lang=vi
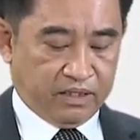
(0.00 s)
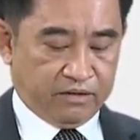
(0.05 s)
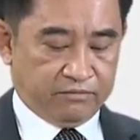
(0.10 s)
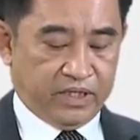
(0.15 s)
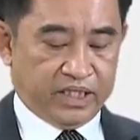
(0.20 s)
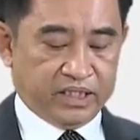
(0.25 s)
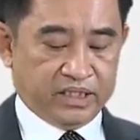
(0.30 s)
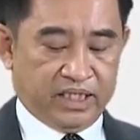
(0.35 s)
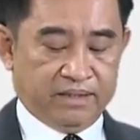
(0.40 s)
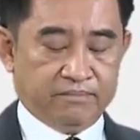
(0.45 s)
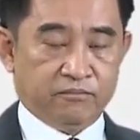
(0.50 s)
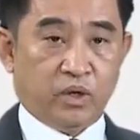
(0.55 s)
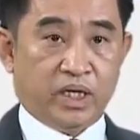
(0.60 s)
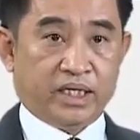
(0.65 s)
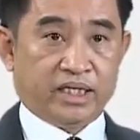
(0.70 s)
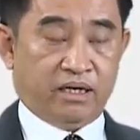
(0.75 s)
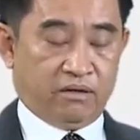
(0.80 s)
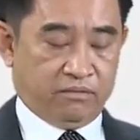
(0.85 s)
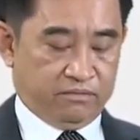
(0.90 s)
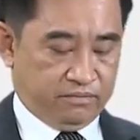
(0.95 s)
Viện Tim
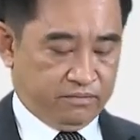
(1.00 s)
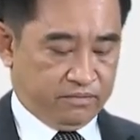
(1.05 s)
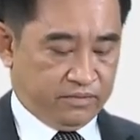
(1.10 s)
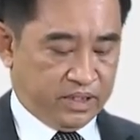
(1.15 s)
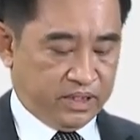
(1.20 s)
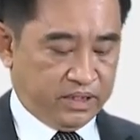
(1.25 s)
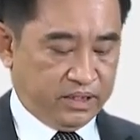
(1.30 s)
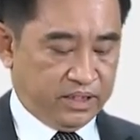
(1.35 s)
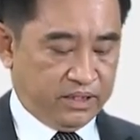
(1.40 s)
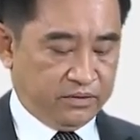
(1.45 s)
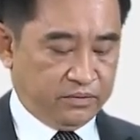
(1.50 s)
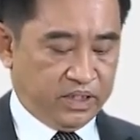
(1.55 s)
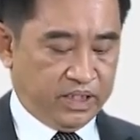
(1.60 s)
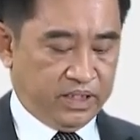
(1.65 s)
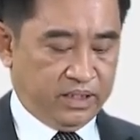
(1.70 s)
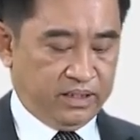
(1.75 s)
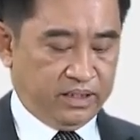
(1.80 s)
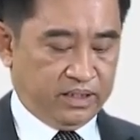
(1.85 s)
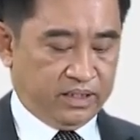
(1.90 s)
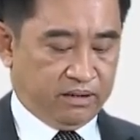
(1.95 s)
hoạt động với tiêu
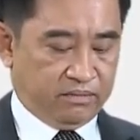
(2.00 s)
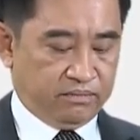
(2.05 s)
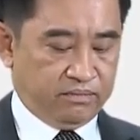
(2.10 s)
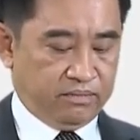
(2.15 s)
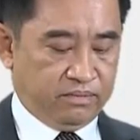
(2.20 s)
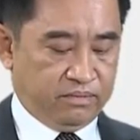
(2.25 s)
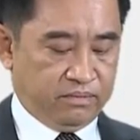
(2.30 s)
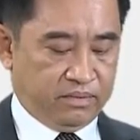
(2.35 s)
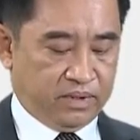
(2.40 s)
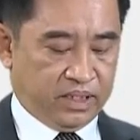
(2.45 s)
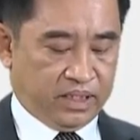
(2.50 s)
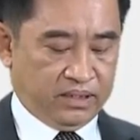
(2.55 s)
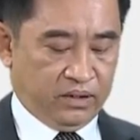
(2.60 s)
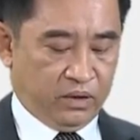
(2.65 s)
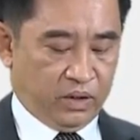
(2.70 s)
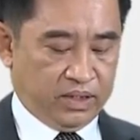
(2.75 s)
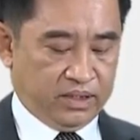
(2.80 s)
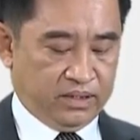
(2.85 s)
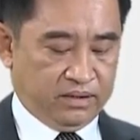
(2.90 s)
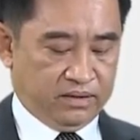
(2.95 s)
chí không lợi
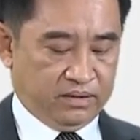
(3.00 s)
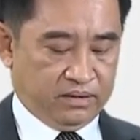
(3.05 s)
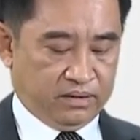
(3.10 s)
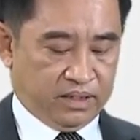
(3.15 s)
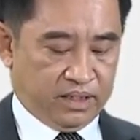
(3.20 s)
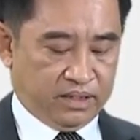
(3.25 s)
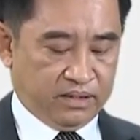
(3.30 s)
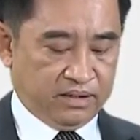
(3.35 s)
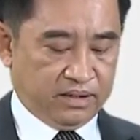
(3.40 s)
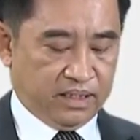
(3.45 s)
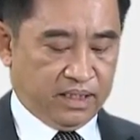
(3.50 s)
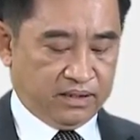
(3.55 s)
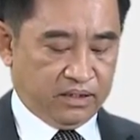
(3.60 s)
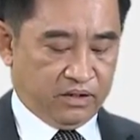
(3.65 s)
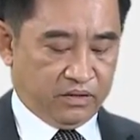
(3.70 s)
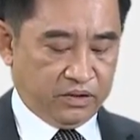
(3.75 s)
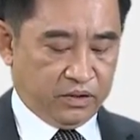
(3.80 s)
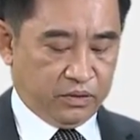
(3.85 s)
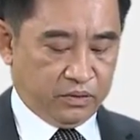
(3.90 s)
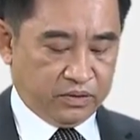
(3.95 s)
nhuận, tự cân
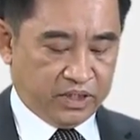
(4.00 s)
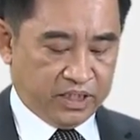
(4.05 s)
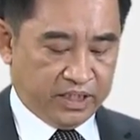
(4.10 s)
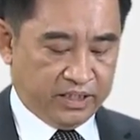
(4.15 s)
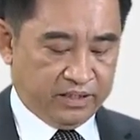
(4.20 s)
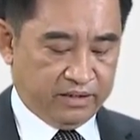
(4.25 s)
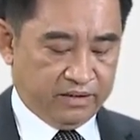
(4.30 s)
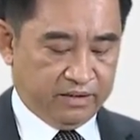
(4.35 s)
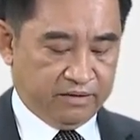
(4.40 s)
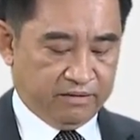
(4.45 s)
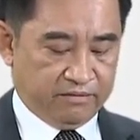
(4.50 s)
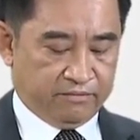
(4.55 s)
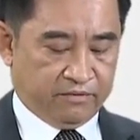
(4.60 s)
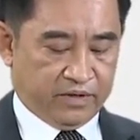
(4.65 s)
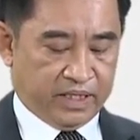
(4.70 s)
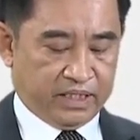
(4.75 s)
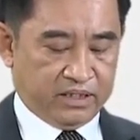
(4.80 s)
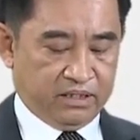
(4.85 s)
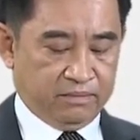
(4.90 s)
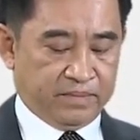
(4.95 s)
đối thu chi
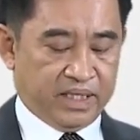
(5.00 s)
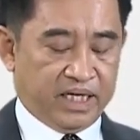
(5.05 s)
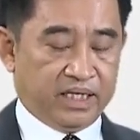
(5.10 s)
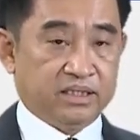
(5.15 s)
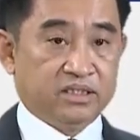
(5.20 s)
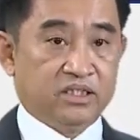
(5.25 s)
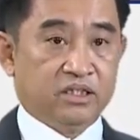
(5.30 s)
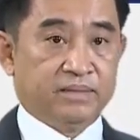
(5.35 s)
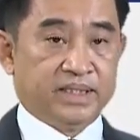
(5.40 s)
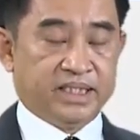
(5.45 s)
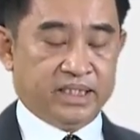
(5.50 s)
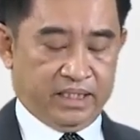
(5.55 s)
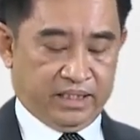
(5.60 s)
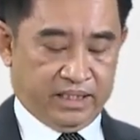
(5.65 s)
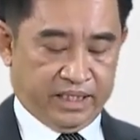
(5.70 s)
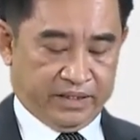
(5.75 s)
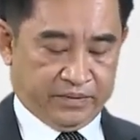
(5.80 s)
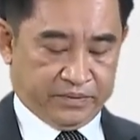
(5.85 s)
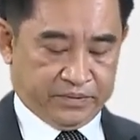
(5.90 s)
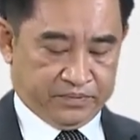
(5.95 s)
và giúp đỡ cho bệnh
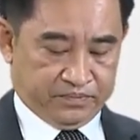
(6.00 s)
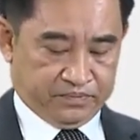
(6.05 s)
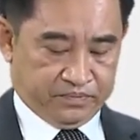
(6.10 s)
nhân nghèo.